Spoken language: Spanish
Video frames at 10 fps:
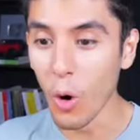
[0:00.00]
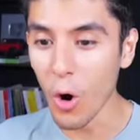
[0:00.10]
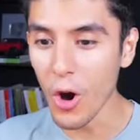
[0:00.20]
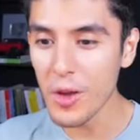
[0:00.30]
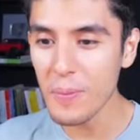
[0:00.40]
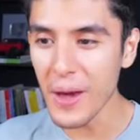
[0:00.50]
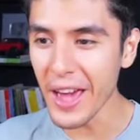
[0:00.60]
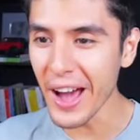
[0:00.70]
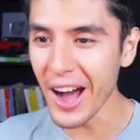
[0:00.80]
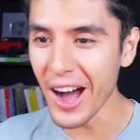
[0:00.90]
¡Uy,
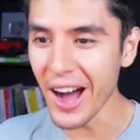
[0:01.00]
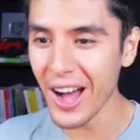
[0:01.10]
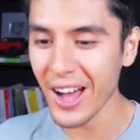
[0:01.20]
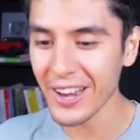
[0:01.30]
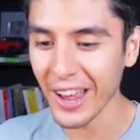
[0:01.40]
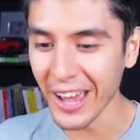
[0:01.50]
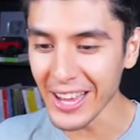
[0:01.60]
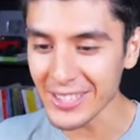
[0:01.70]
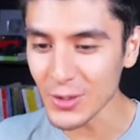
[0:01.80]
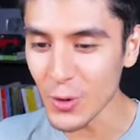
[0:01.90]
bien!
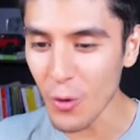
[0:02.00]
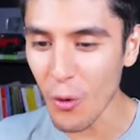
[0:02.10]
¡Es un